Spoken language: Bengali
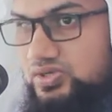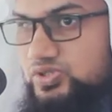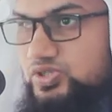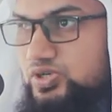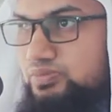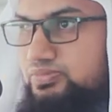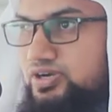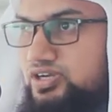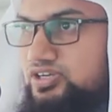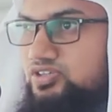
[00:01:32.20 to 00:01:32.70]

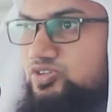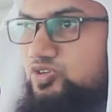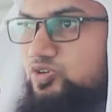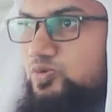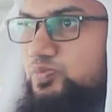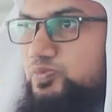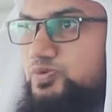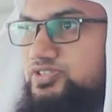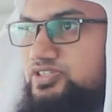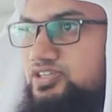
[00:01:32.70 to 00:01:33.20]
সম্মানিত
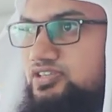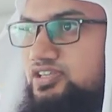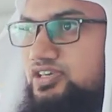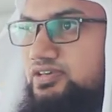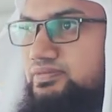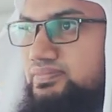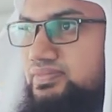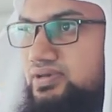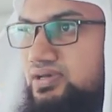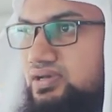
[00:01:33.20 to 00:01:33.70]
উপস্থিতি
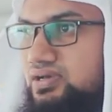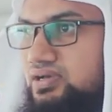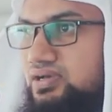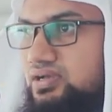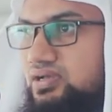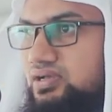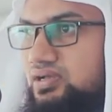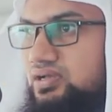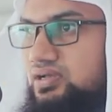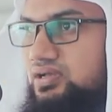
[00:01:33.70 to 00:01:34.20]

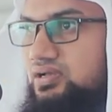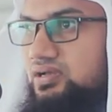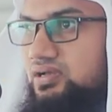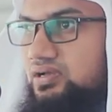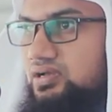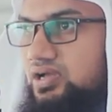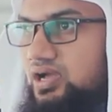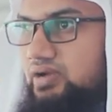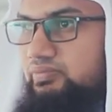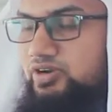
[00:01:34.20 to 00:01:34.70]

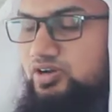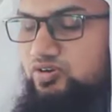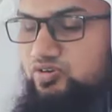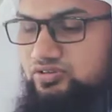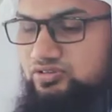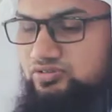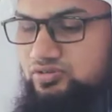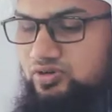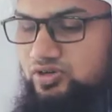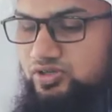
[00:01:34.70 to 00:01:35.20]
আমরা
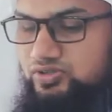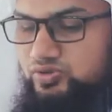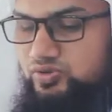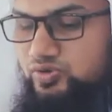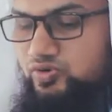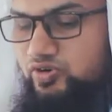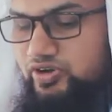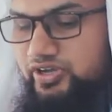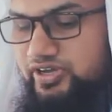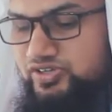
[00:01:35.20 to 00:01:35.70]
গত
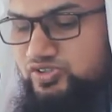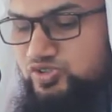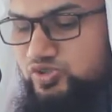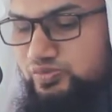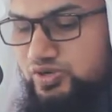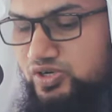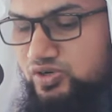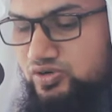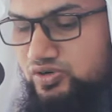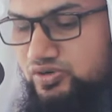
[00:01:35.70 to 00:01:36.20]
কয়েক
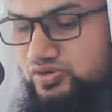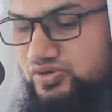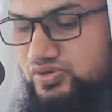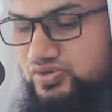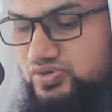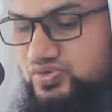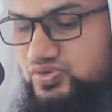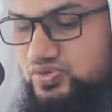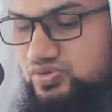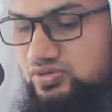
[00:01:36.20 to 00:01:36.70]
জমা হলো
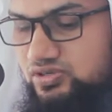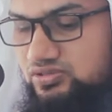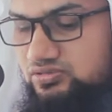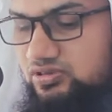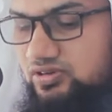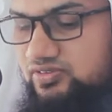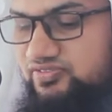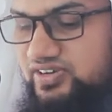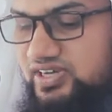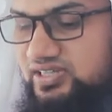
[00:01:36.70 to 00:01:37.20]

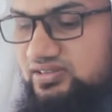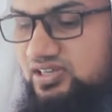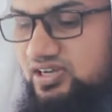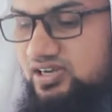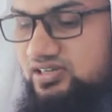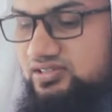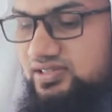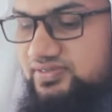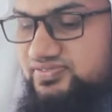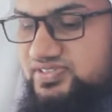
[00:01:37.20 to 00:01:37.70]
সুরতুল
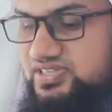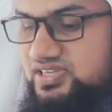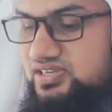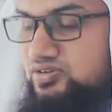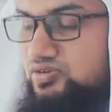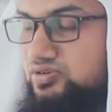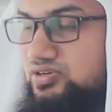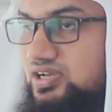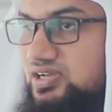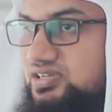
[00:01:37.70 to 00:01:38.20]
ফাতেহার তাফসির
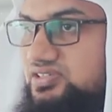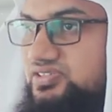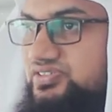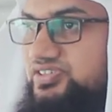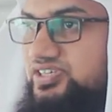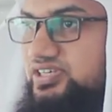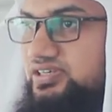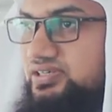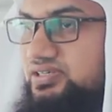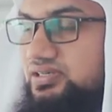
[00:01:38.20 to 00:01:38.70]
করে আসছি